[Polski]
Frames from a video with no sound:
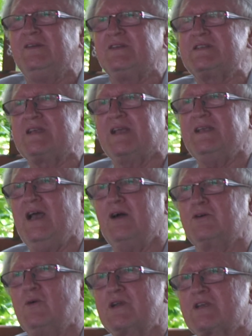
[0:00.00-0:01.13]
więc jak ja
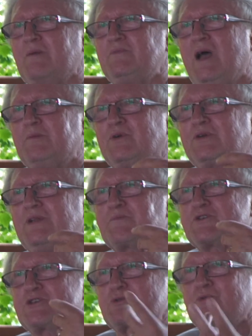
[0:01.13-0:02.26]
ogłaszam nabór na
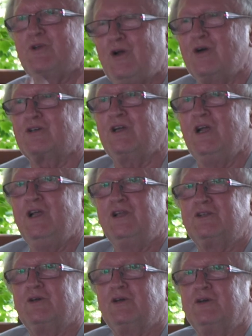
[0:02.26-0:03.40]
przyszły rok,
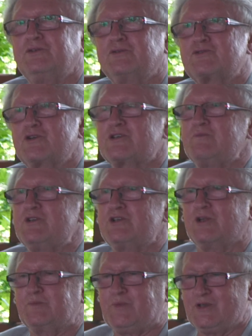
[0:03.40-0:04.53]
to już
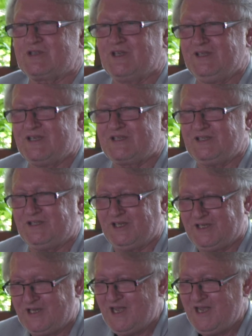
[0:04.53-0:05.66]
80% jest
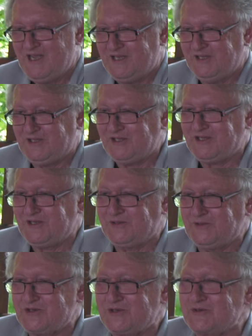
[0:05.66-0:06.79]
tych, y, tych,
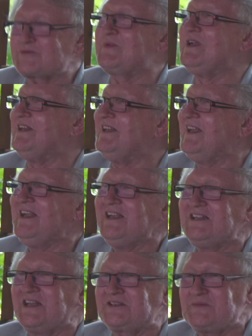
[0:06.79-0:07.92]
którzy już byli,
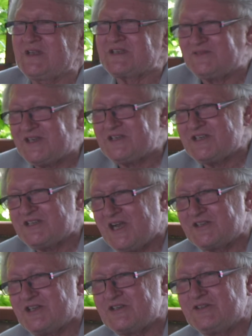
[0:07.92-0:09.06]
natomiast 20
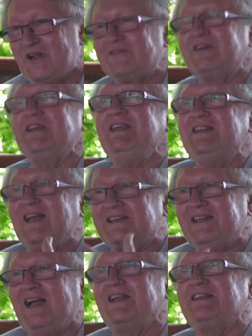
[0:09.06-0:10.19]
gdzieś nowych i tak
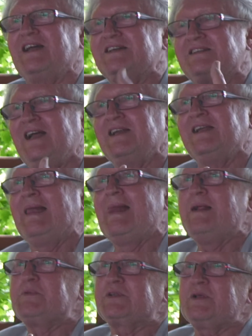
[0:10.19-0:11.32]
dalej, i tak dalej.
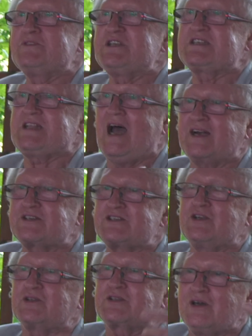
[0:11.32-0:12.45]
Potem ci
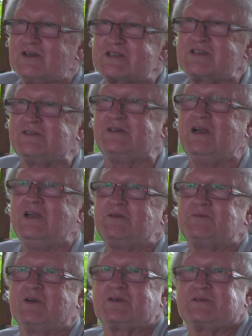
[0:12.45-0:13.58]
starsi odchodzą,
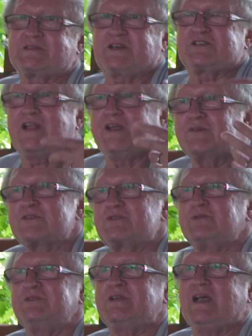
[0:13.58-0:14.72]
bo zaczynają
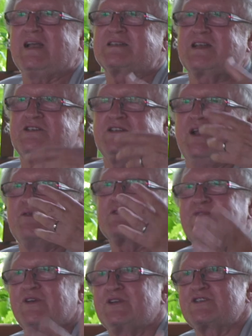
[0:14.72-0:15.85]
studia, zaczynają
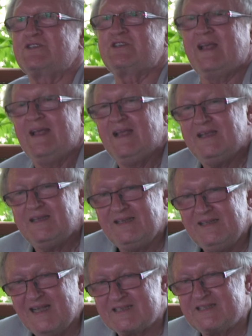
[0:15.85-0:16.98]
swoje życie
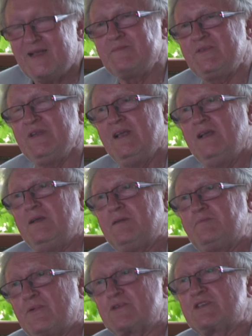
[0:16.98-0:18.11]
i następni.
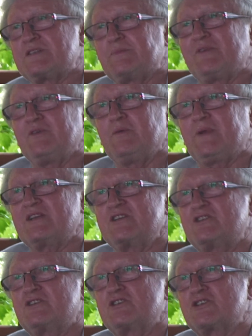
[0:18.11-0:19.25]
Proszę sobie
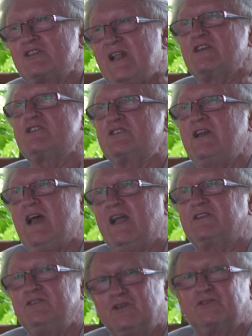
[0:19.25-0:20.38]
wyobrazić, 13
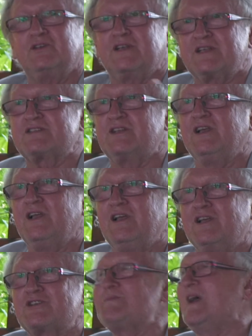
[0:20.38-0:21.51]
lat, no to jest
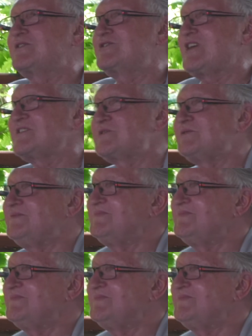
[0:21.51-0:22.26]
e, szmat czasu.